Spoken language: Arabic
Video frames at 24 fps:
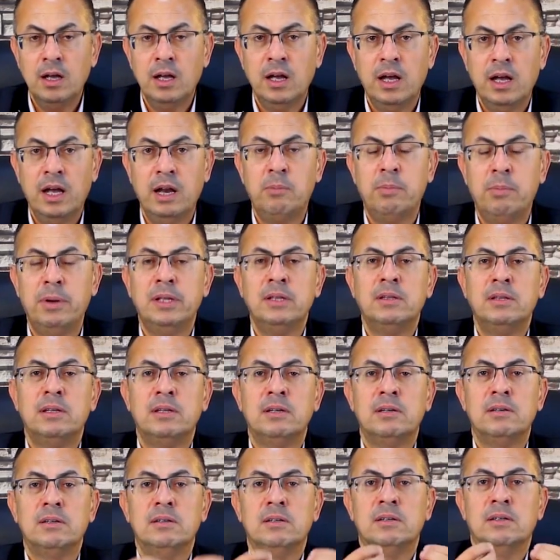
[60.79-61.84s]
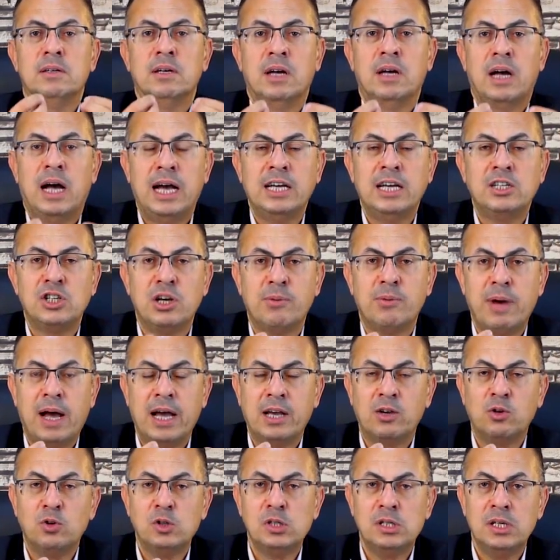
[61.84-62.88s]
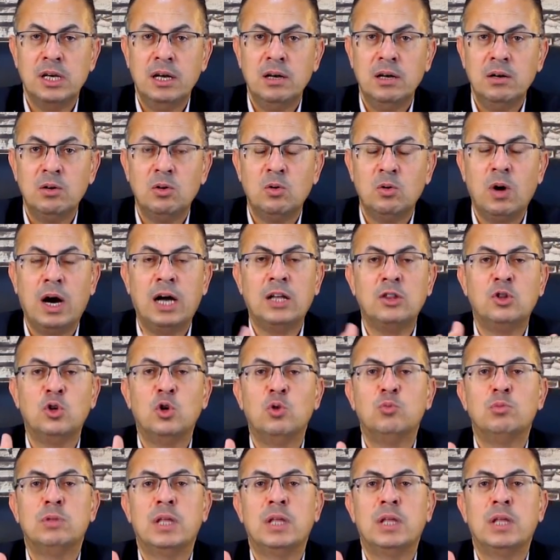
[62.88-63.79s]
البنت عايشة مع جوزها وعندهم